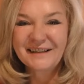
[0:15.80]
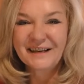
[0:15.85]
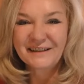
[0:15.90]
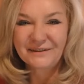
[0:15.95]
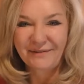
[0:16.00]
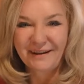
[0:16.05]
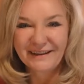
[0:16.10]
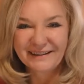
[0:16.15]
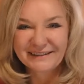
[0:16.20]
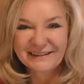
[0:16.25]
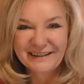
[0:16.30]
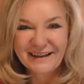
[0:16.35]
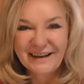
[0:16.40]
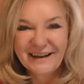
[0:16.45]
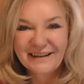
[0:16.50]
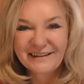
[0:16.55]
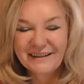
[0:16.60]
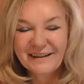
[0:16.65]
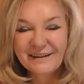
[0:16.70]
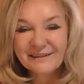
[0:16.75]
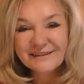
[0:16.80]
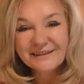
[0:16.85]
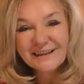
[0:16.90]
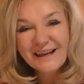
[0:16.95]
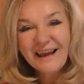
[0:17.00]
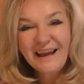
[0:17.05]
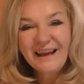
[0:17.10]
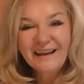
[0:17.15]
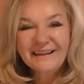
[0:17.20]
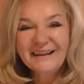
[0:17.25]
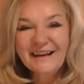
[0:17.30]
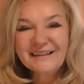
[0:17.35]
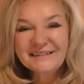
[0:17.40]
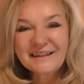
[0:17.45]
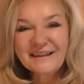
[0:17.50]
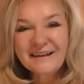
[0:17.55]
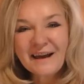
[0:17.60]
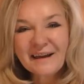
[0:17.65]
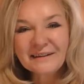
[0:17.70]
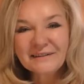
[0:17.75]
Adventskalenders.
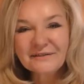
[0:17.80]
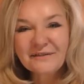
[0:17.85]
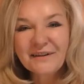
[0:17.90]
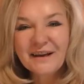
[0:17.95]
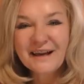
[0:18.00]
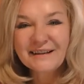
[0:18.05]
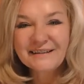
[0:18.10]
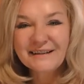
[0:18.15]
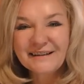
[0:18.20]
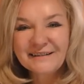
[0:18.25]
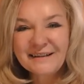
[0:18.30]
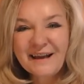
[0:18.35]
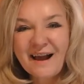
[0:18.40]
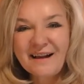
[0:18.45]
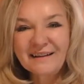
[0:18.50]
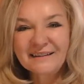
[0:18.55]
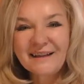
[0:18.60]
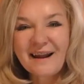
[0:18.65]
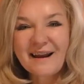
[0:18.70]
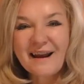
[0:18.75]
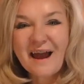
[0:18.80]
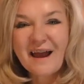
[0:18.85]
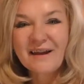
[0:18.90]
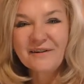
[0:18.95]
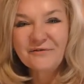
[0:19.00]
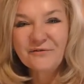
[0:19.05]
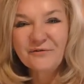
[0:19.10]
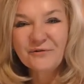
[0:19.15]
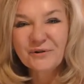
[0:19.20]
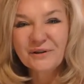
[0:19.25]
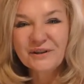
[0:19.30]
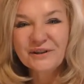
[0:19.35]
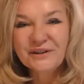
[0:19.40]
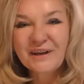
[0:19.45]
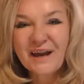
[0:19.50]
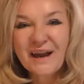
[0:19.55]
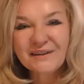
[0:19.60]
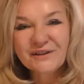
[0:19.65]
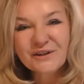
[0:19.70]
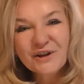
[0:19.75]
Gestern hatten wir ja den Tag der
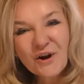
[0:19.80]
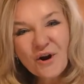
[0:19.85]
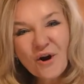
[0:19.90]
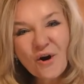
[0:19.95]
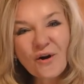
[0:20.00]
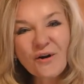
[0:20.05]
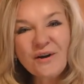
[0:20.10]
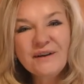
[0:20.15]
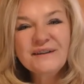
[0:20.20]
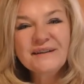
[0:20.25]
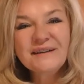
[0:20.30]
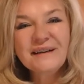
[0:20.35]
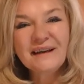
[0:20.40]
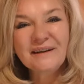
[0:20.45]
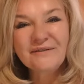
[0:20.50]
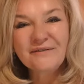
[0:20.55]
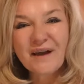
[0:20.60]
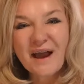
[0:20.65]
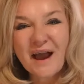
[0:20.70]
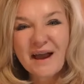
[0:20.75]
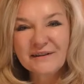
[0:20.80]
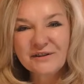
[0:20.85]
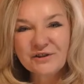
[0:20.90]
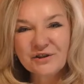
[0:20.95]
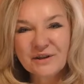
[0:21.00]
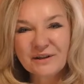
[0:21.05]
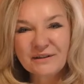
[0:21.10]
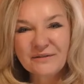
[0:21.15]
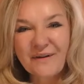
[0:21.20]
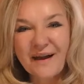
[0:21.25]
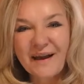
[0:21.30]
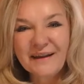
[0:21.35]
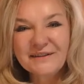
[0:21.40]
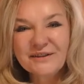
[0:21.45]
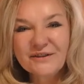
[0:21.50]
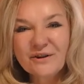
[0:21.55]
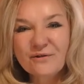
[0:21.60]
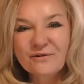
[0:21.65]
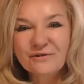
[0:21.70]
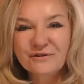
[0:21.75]
Leinenführigkeit, heute gehen wir einen Schritt
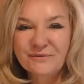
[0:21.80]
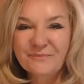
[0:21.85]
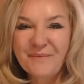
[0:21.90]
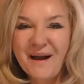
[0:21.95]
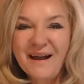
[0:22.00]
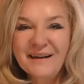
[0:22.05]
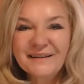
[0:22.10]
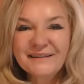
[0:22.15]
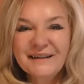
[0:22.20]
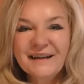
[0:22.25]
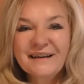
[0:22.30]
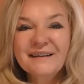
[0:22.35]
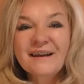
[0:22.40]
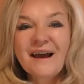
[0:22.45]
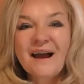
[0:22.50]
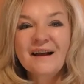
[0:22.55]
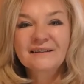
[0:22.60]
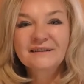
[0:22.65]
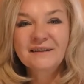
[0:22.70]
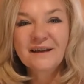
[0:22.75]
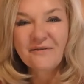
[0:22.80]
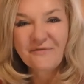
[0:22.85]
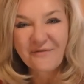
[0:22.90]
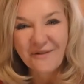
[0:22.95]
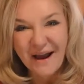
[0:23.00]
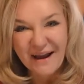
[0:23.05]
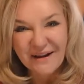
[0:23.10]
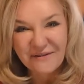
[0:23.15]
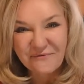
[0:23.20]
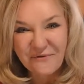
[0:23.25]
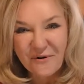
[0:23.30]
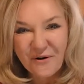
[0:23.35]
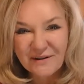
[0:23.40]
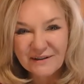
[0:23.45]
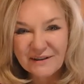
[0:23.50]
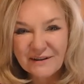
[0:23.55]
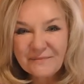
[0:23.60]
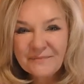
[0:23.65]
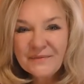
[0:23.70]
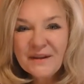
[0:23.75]
weiter und machen den Tag der
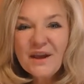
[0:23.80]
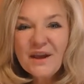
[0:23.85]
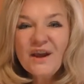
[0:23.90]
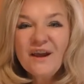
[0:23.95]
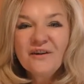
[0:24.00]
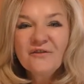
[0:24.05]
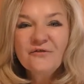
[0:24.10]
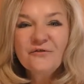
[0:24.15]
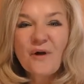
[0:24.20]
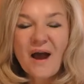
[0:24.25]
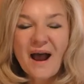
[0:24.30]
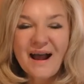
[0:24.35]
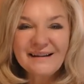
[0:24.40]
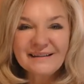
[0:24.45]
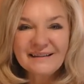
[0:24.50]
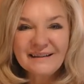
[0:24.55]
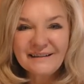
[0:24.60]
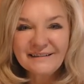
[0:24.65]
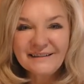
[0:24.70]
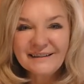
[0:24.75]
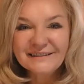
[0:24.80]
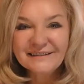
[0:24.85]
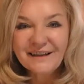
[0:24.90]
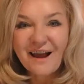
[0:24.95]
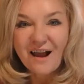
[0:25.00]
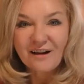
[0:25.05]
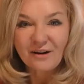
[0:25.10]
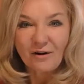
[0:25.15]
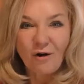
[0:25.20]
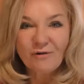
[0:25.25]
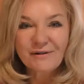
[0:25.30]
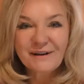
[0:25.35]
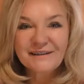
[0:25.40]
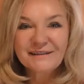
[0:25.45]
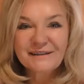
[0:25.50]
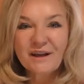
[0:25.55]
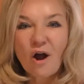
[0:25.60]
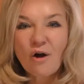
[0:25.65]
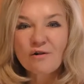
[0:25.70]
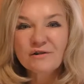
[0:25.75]
Freifolge. Für all die, die sagen, oh,
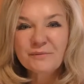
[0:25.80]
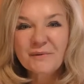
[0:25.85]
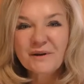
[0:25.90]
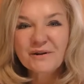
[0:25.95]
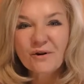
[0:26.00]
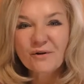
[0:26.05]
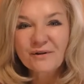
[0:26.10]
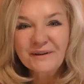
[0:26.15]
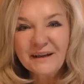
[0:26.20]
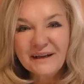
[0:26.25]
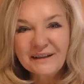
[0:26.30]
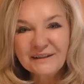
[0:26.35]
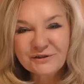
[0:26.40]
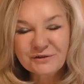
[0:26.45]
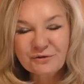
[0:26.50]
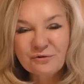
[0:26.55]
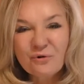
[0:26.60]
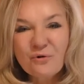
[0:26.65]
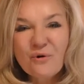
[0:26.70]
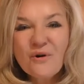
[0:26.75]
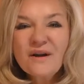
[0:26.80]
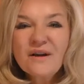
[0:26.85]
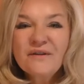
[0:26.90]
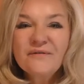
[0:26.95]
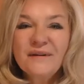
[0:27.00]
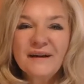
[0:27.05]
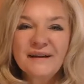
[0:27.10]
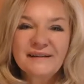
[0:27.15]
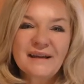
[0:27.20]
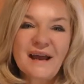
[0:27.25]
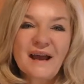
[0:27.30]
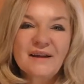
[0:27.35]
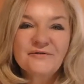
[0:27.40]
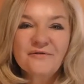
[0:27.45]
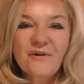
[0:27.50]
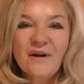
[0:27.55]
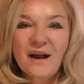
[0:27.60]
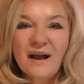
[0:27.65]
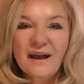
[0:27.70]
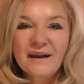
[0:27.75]
das traue ich mir noch nicht zu, wählt
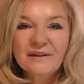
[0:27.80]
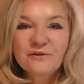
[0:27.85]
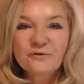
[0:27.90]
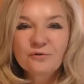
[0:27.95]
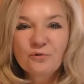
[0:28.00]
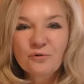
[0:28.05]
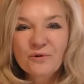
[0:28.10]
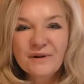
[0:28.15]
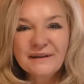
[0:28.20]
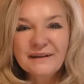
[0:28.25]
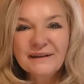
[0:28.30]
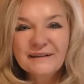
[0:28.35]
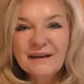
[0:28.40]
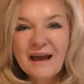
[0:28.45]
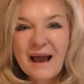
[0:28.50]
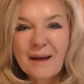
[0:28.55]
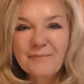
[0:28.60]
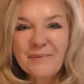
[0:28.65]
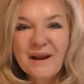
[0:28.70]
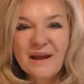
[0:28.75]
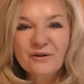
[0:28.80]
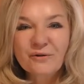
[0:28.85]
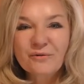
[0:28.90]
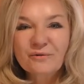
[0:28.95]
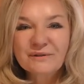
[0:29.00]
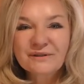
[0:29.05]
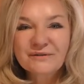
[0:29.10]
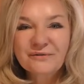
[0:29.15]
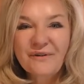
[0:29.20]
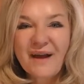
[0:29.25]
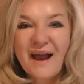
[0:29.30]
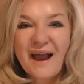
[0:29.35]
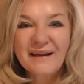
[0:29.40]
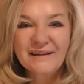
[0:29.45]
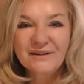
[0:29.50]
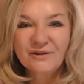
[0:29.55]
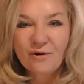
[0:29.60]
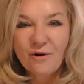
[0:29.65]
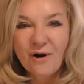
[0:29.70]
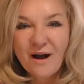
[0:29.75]
einfach einen ruhigen,
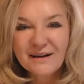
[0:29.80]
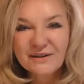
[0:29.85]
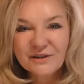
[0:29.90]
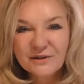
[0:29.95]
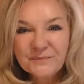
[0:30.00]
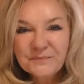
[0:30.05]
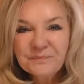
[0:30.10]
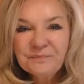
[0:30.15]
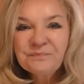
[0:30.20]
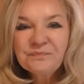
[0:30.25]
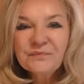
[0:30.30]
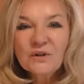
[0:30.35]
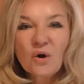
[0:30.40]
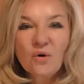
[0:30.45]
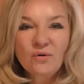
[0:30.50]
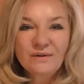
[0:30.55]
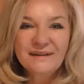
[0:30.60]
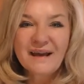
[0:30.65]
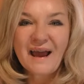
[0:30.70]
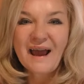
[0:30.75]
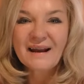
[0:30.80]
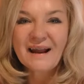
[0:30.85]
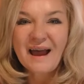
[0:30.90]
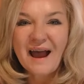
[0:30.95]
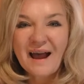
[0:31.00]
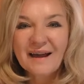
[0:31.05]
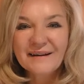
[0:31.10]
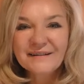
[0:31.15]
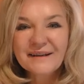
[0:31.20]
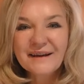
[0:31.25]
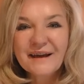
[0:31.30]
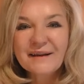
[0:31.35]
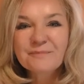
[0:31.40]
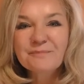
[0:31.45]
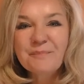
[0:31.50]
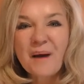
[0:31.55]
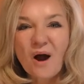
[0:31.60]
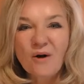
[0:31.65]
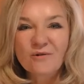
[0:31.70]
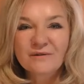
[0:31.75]
ablenkungsfreien Ort und alle
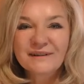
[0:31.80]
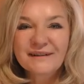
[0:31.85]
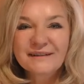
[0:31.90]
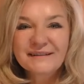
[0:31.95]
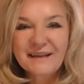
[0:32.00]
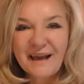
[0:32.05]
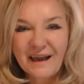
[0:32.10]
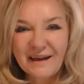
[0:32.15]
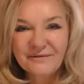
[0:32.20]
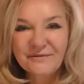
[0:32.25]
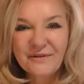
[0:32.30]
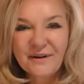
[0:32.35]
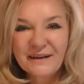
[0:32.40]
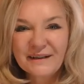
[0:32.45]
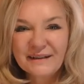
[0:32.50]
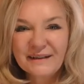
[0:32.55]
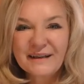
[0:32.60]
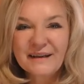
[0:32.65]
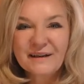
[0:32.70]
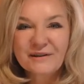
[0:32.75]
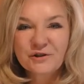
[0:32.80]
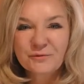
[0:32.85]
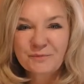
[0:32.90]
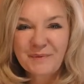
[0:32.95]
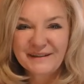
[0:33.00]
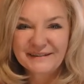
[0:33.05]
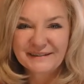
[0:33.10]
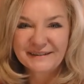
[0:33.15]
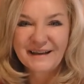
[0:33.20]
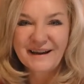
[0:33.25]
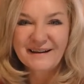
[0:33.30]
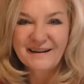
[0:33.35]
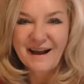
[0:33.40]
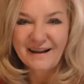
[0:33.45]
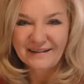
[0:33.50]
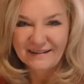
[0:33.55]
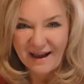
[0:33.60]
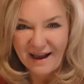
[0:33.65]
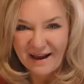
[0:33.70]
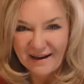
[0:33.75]
anderen bauen es einfach in ihren
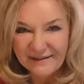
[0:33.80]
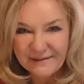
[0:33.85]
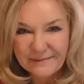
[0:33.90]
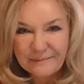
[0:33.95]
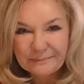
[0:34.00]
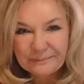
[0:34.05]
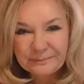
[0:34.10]
Spaziergang ein.